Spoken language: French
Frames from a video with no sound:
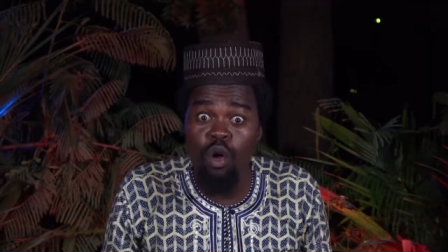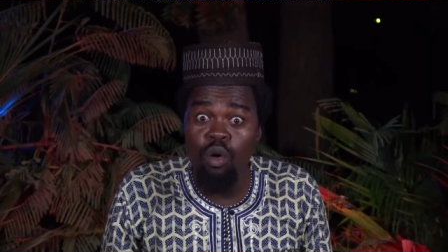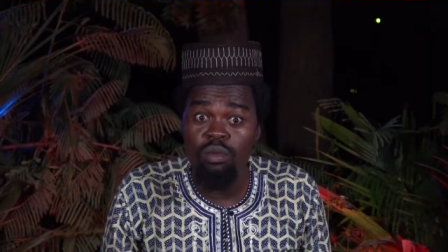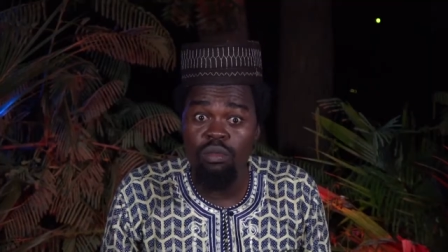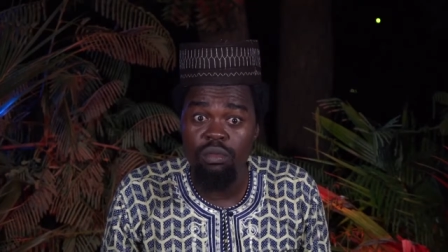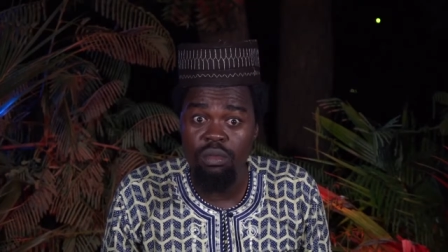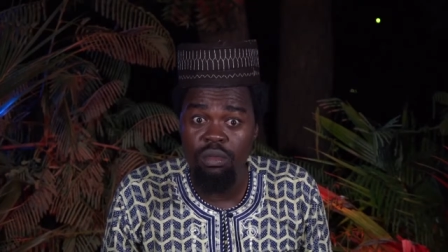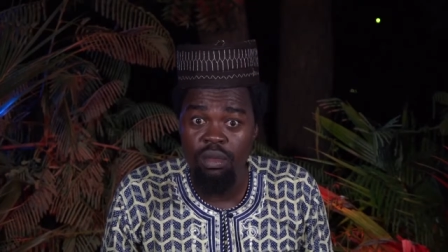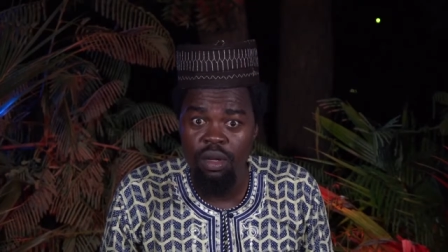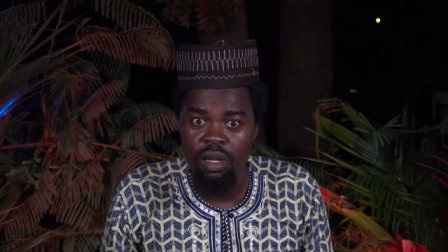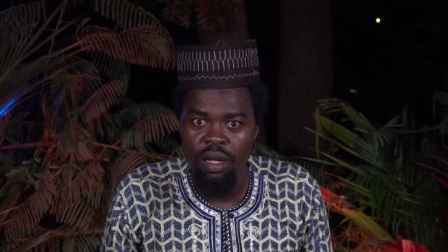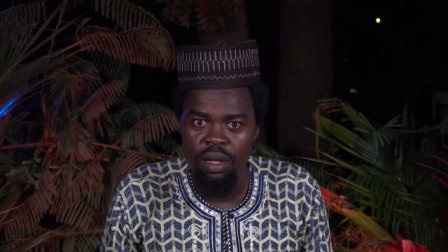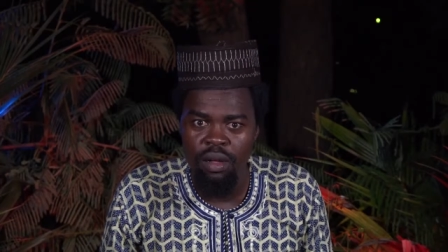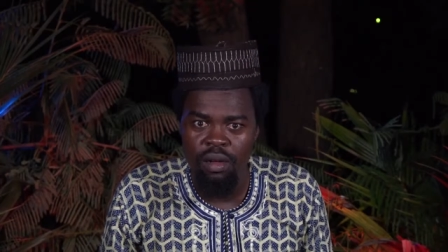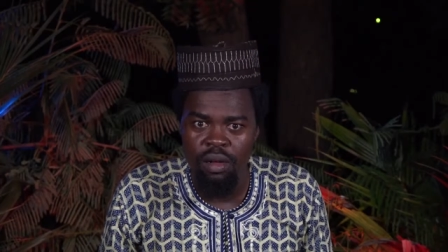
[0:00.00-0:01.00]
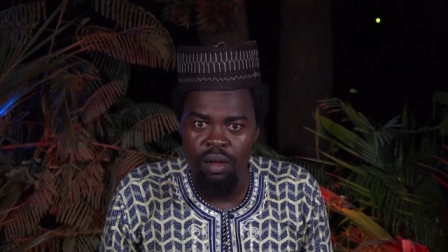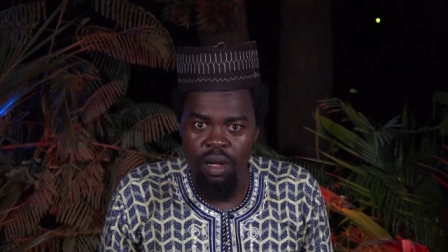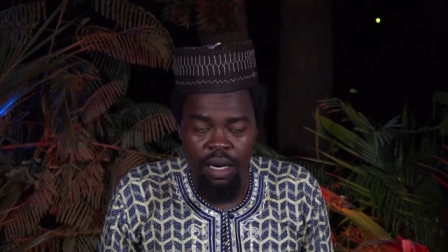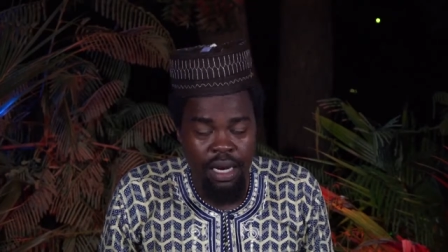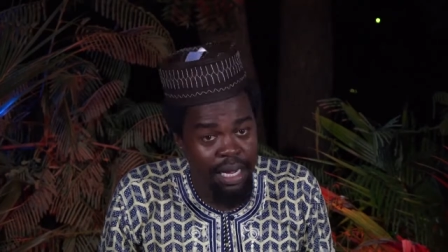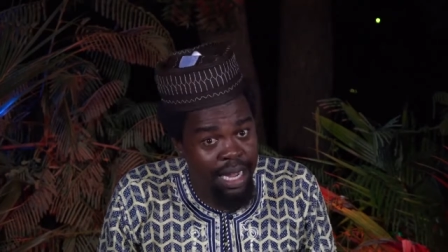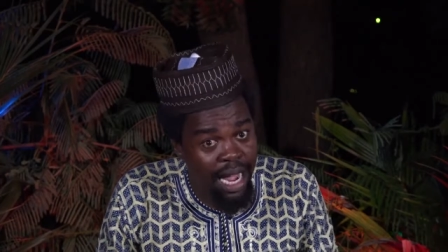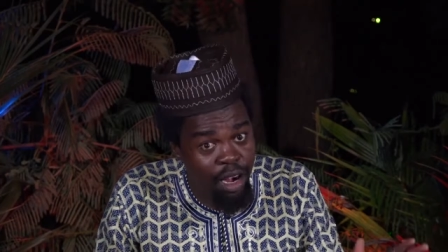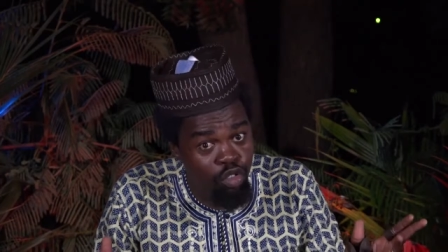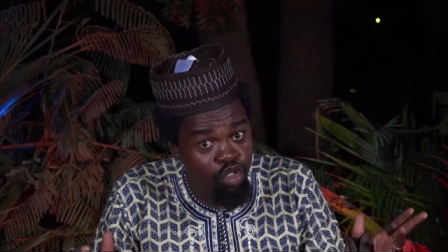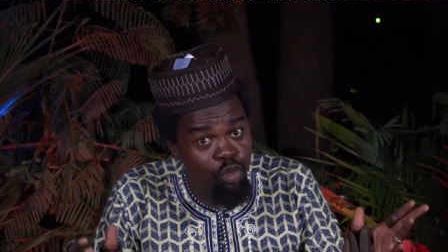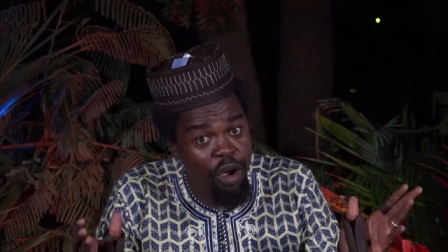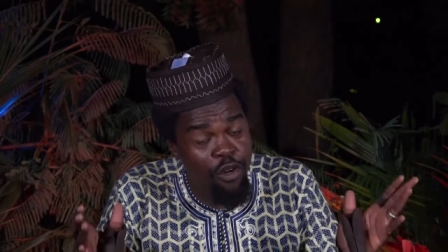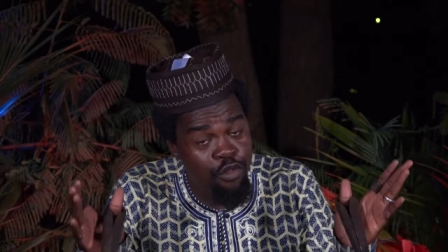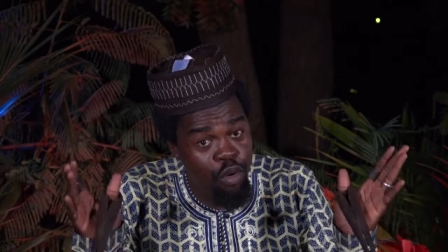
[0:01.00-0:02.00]
non, Nathalie
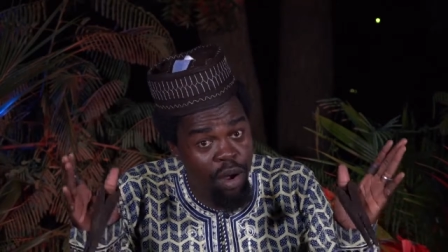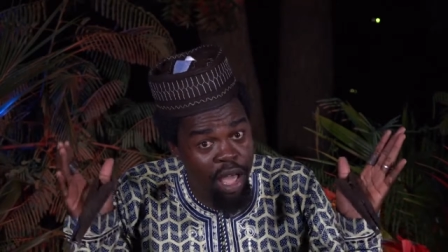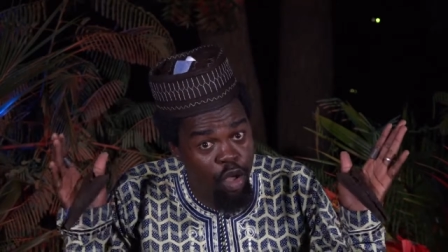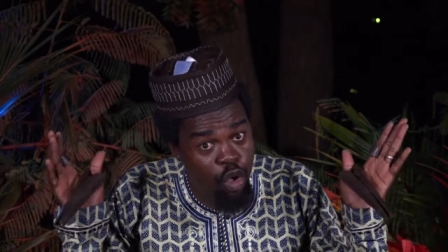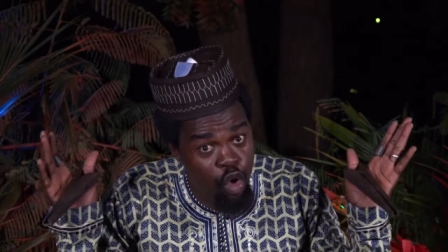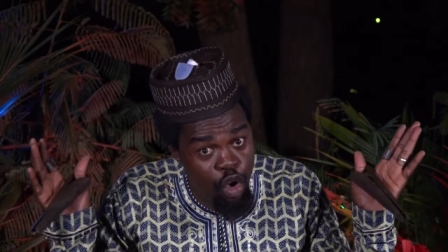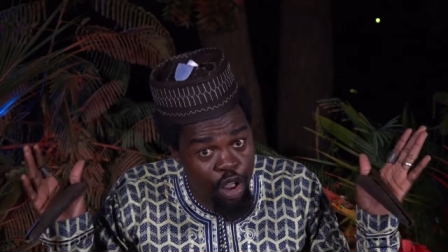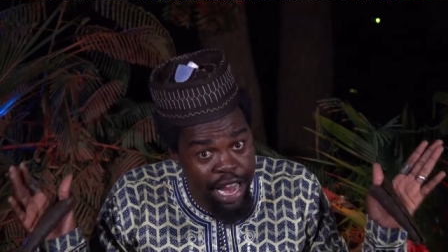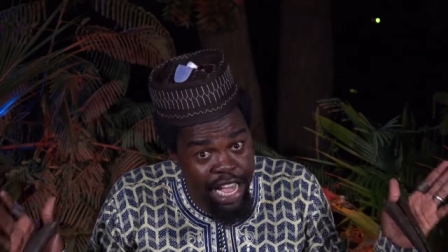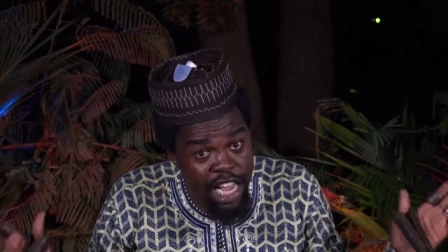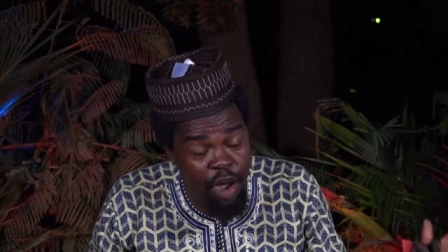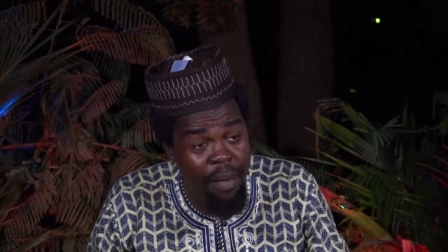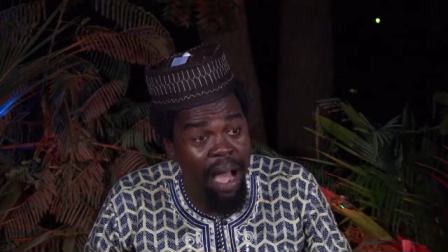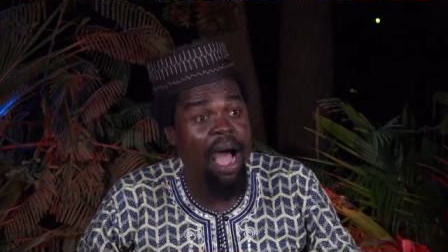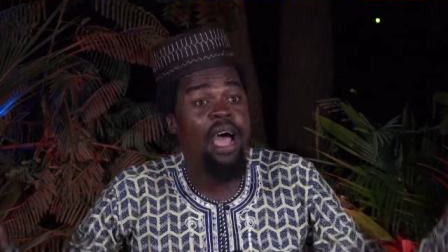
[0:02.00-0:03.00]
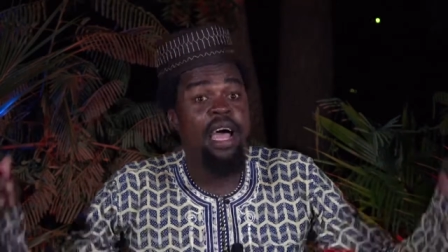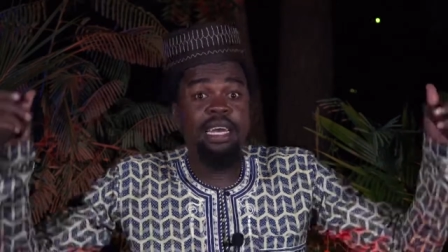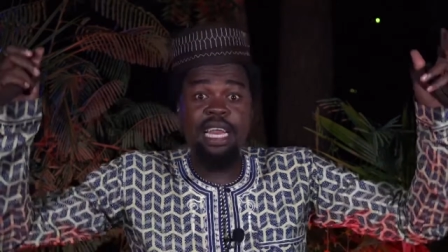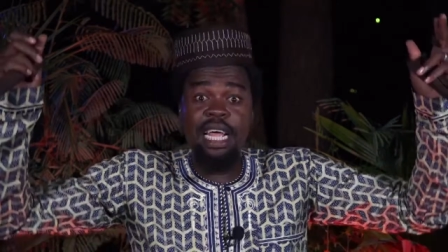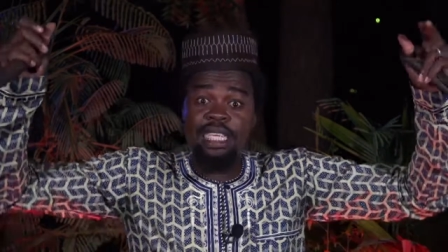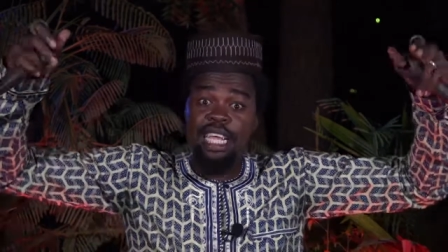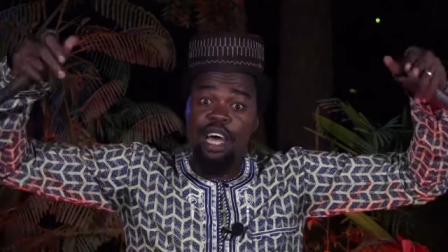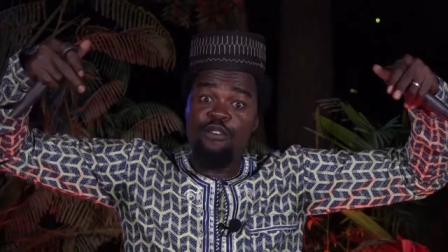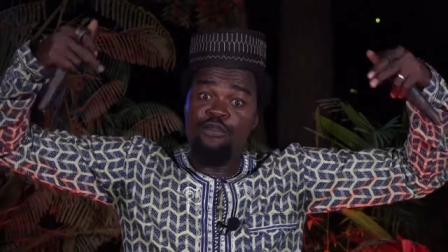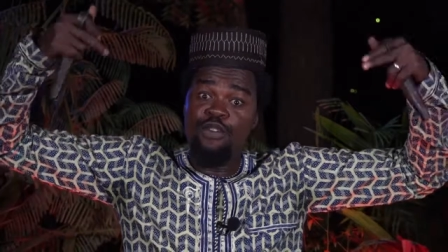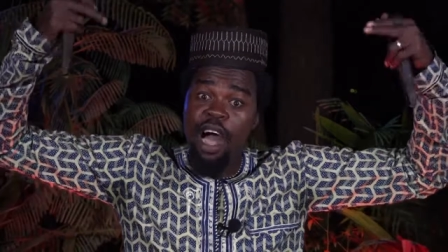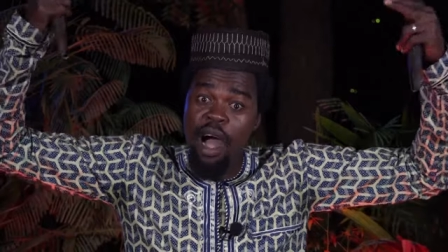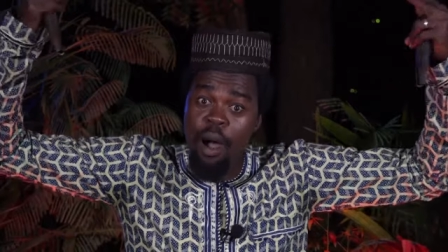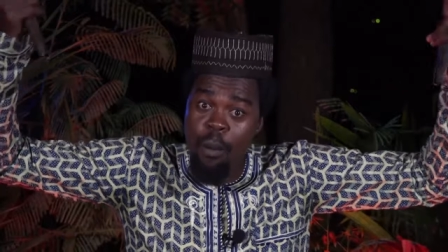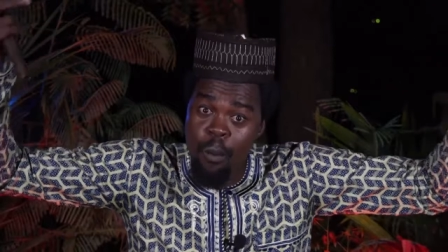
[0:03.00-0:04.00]
Ntouba voulait uniquement des
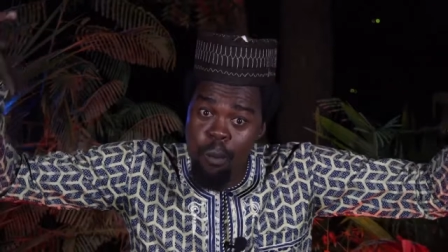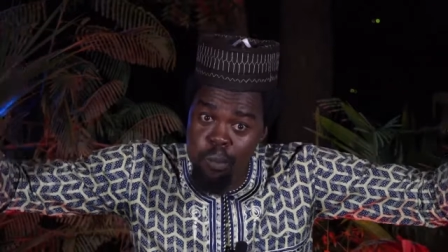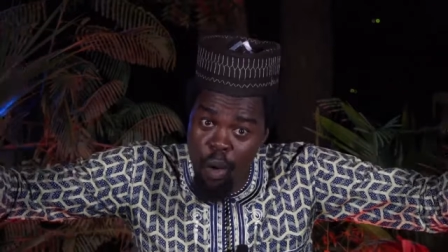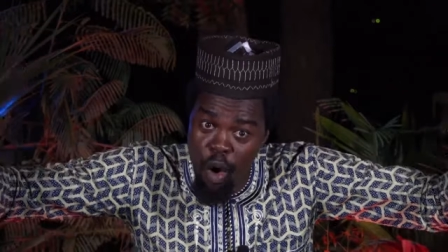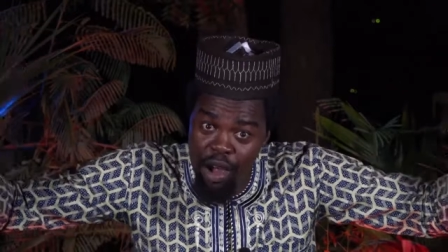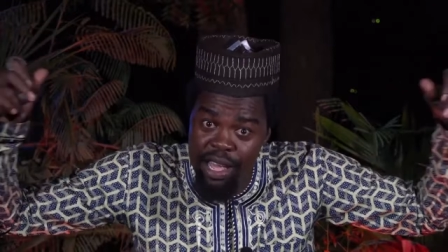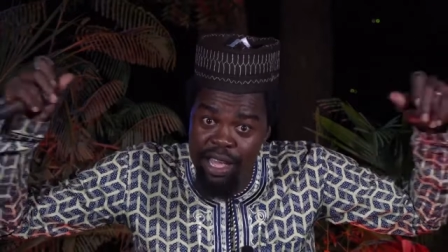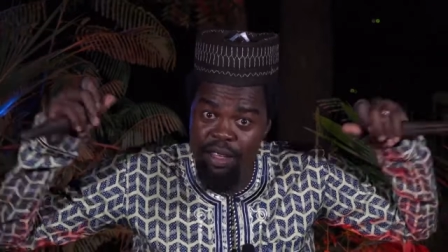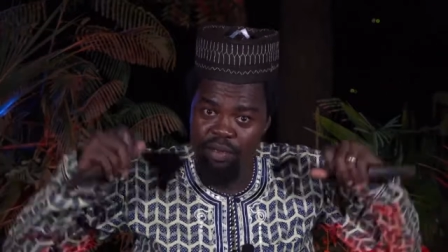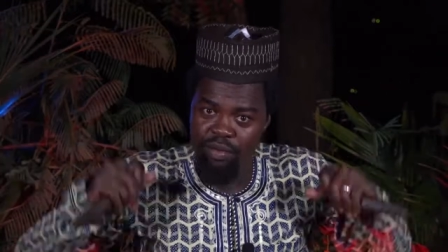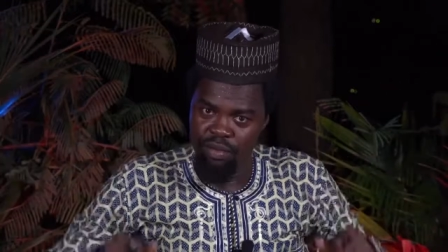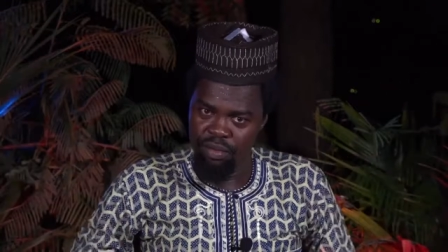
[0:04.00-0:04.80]
enfants polis.